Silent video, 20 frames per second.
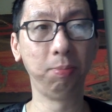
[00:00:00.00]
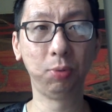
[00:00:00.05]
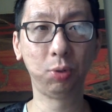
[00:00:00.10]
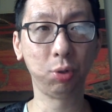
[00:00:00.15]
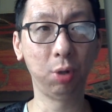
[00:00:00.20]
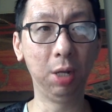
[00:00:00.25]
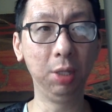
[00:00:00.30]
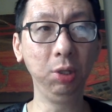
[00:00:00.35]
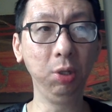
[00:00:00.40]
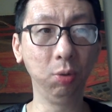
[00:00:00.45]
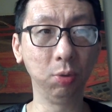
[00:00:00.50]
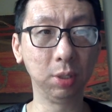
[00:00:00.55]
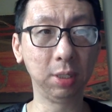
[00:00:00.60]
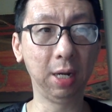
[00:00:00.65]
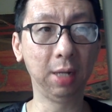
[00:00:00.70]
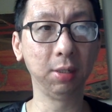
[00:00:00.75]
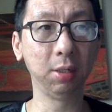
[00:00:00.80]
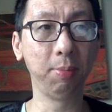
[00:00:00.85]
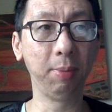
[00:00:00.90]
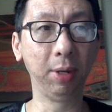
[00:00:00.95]
传统
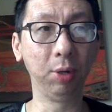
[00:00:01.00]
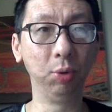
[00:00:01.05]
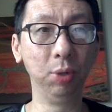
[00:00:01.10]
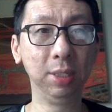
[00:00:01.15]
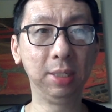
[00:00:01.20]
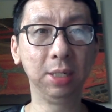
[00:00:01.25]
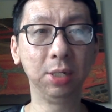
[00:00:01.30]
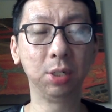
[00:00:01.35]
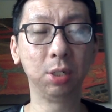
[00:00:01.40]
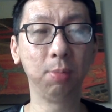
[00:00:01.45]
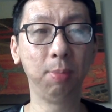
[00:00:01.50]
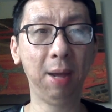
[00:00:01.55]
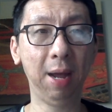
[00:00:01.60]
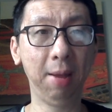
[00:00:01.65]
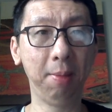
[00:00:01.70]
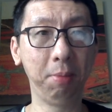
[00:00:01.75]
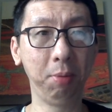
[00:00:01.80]
上的美国建制派，